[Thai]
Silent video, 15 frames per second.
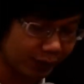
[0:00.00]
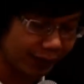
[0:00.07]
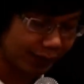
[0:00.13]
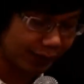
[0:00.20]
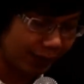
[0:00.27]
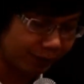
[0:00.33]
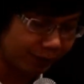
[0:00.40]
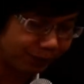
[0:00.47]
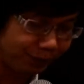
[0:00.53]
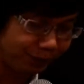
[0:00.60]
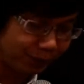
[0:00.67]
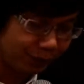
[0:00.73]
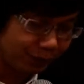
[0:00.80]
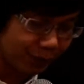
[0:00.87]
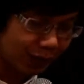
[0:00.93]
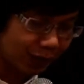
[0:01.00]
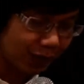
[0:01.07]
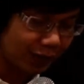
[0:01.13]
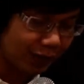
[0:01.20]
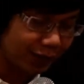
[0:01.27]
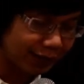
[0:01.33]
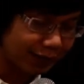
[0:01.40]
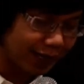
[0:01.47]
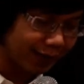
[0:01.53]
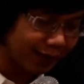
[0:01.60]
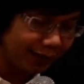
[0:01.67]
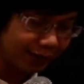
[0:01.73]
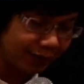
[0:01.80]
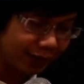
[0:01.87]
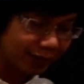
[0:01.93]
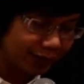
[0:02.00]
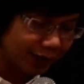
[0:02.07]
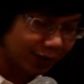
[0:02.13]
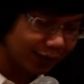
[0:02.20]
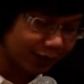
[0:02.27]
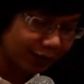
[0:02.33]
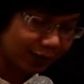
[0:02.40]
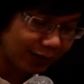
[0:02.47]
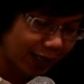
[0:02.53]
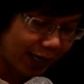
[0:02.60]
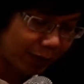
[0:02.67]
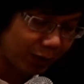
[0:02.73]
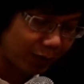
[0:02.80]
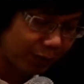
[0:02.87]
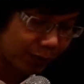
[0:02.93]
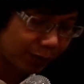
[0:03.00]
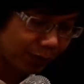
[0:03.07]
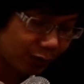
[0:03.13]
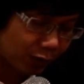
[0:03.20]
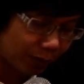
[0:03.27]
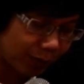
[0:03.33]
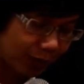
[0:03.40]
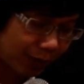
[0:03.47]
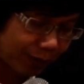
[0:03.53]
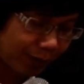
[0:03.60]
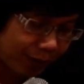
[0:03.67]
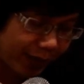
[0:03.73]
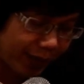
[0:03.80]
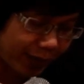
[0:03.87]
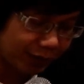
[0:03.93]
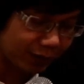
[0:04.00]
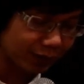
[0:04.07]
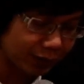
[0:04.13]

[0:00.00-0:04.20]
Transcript: นนะครับดังนั้นทั้งงานพระบรมศพและพระเมน